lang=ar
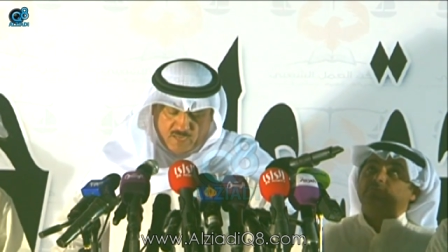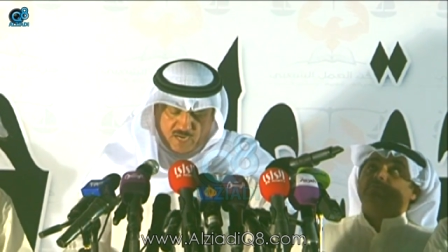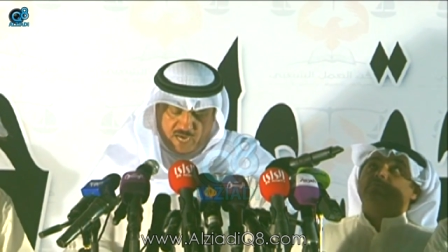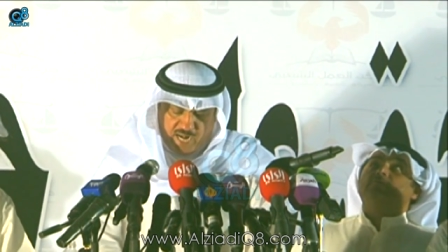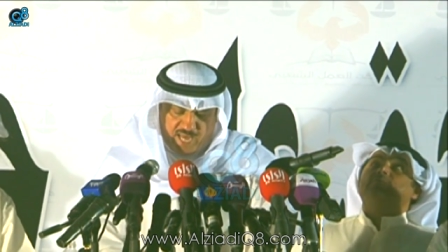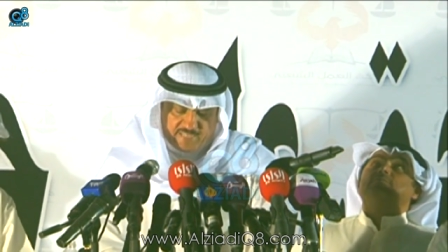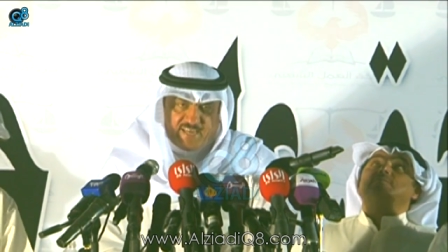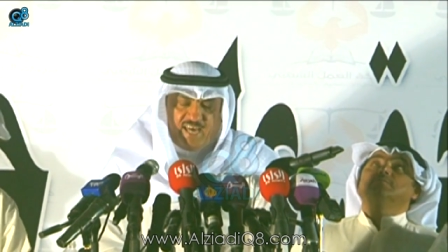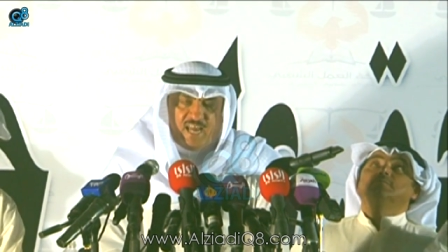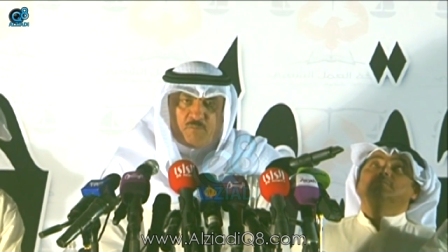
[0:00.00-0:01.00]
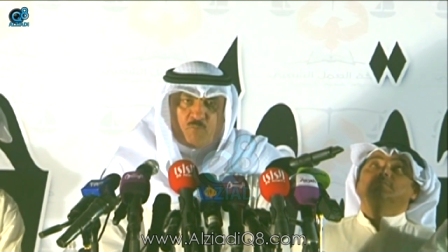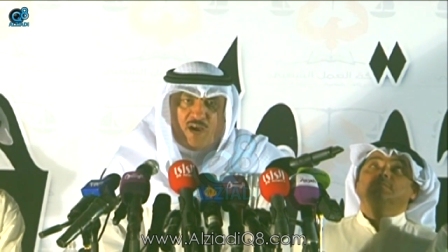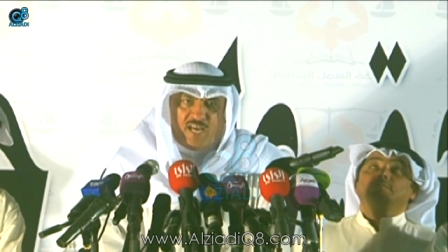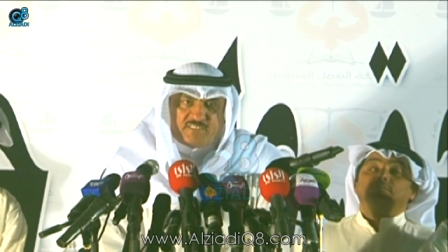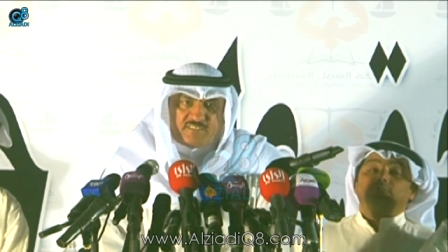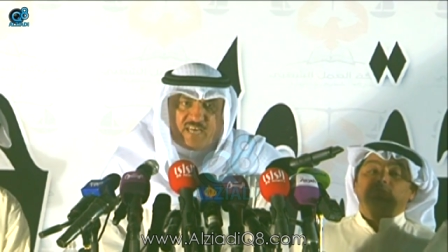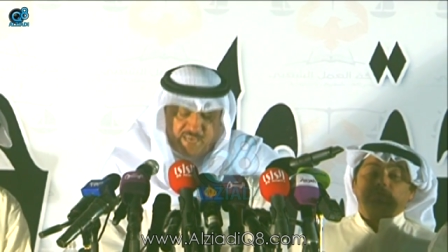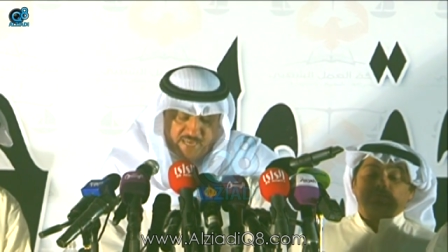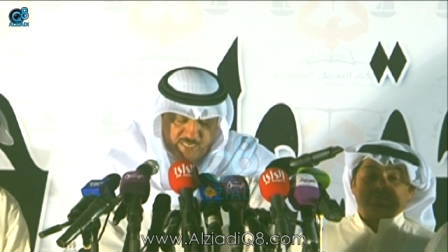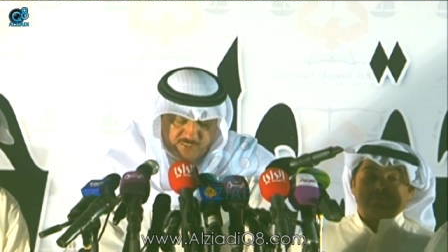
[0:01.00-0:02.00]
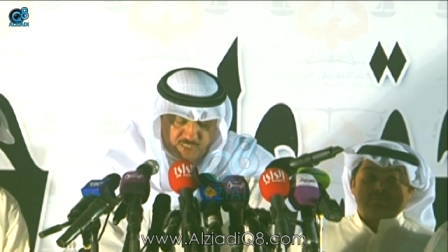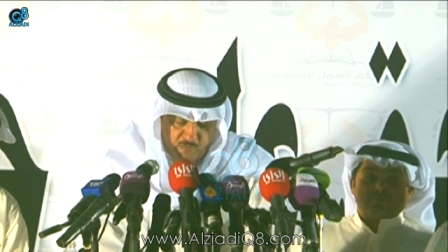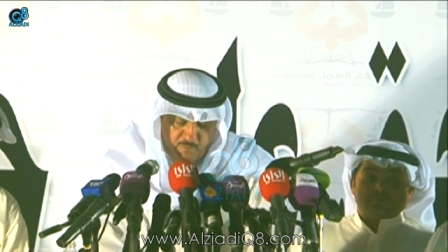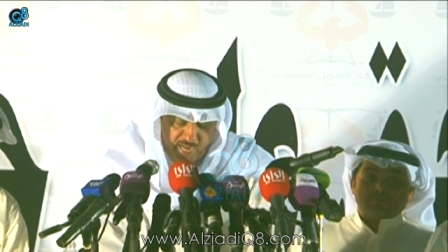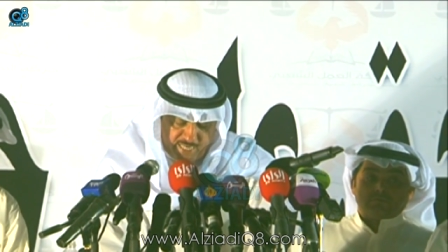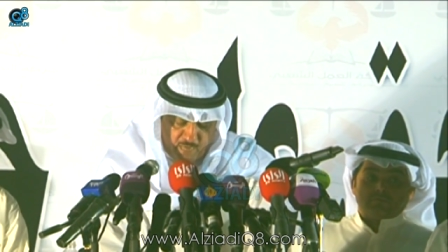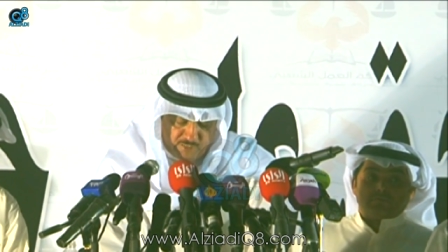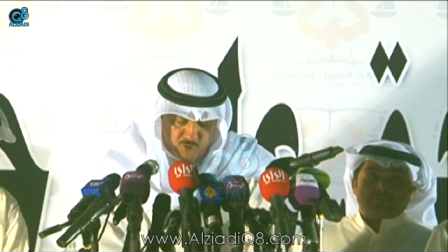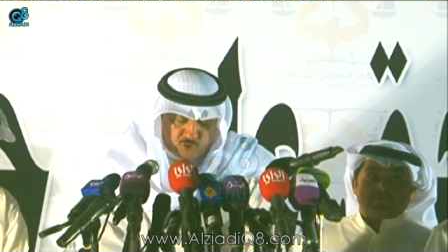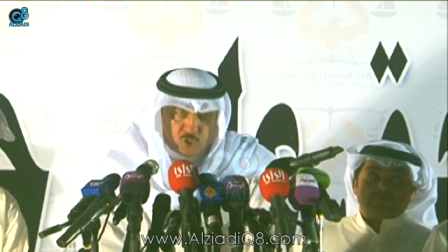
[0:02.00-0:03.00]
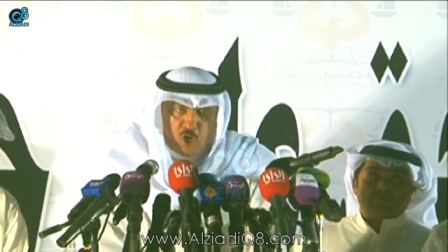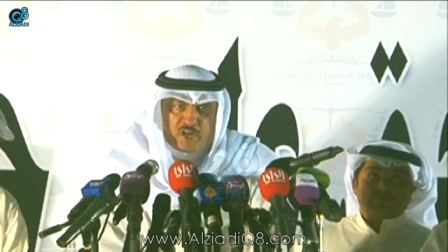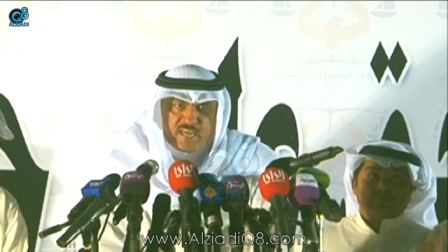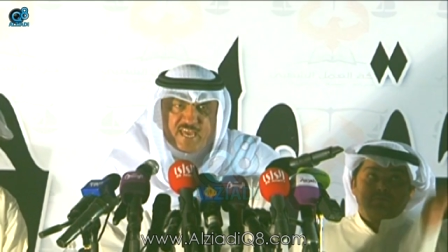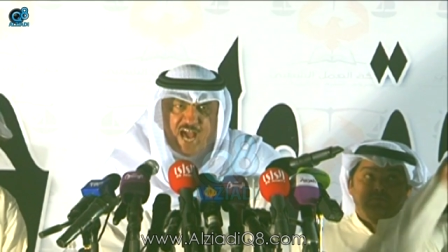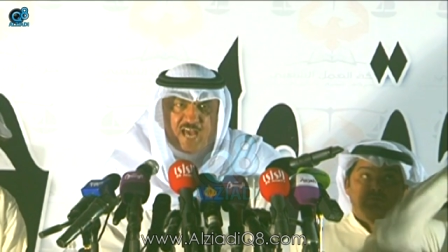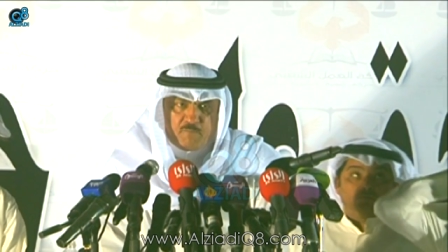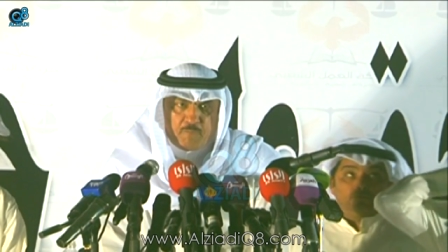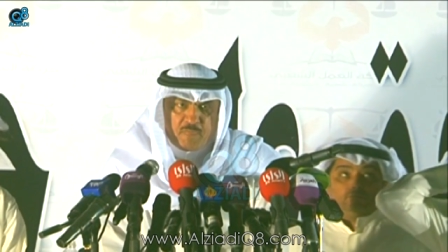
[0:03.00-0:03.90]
ألا تعلم وأنت رئيس المحكمة الدستورية